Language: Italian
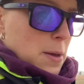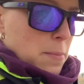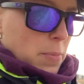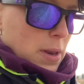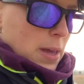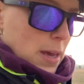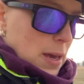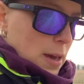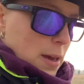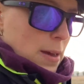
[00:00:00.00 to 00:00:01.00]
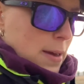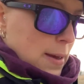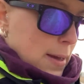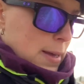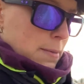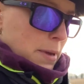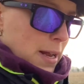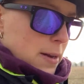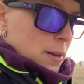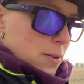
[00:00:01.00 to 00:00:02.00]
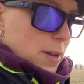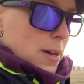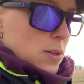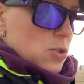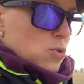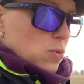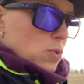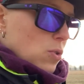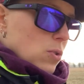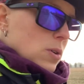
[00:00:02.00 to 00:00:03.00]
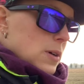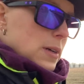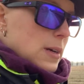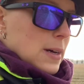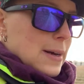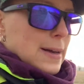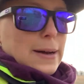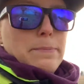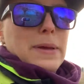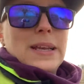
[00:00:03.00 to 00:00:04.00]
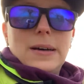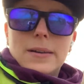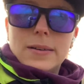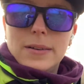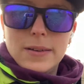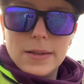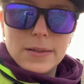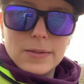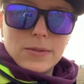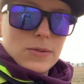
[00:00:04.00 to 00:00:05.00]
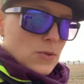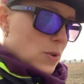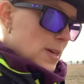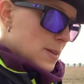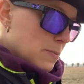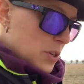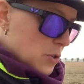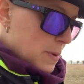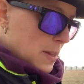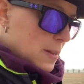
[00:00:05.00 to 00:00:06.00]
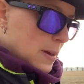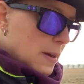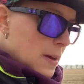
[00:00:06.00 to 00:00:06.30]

perché camminare non è solo camminare, non è semplicemente